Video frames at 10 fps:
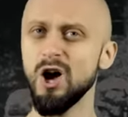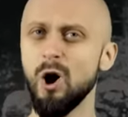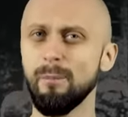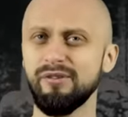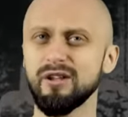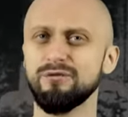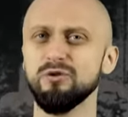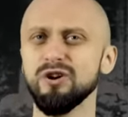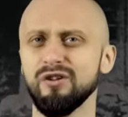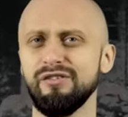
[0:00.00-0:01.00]

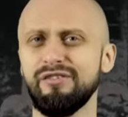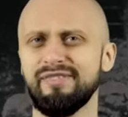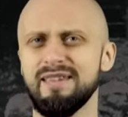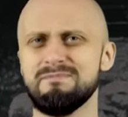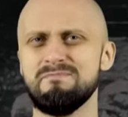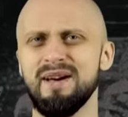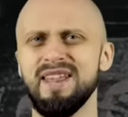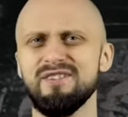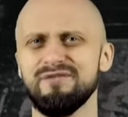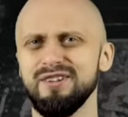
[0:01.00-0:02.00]
obserwując te
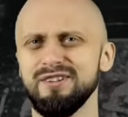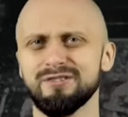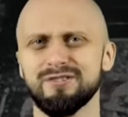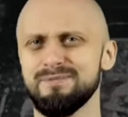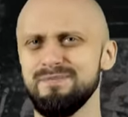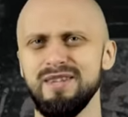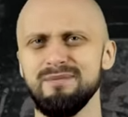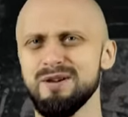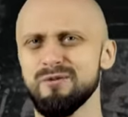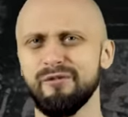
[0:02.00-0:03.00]
manewry, no to nie
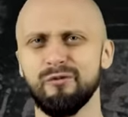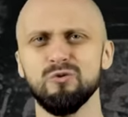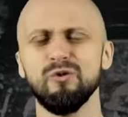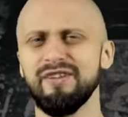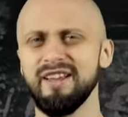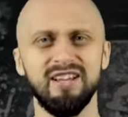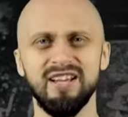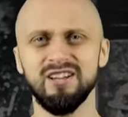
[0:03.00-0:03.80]
miał złudzeń,